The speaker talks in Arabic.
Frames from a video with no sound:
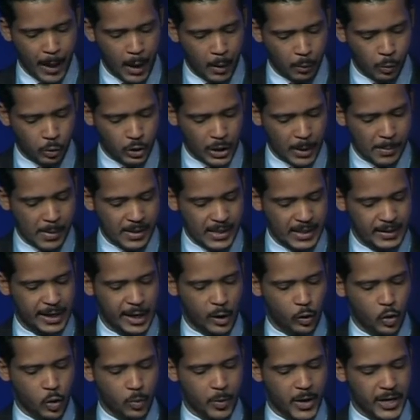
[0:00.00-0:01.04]
متمنين
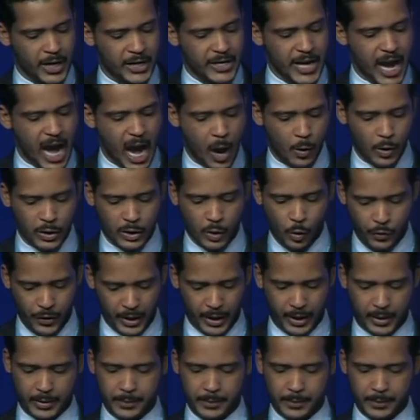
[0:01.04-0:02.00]
لكم النجاح والتوفيق